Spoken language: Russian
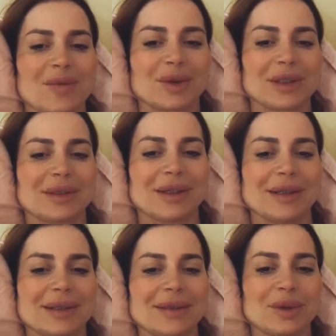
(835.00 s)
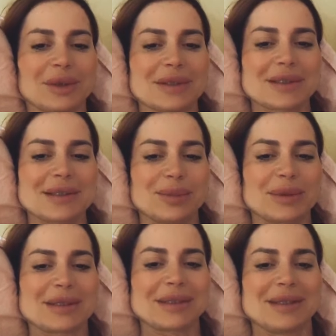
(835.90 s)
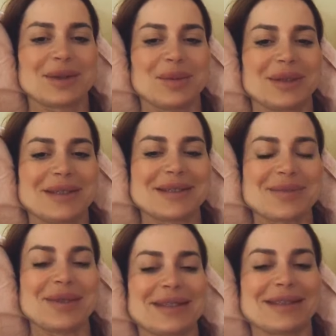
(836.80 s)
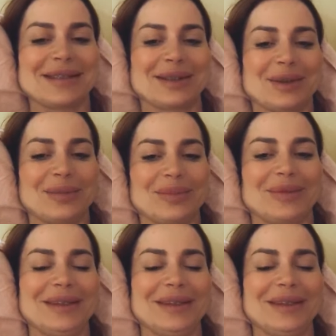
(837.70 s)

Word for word: Вот это Олег, да хоть нас вин последней комнаты не заметит никто.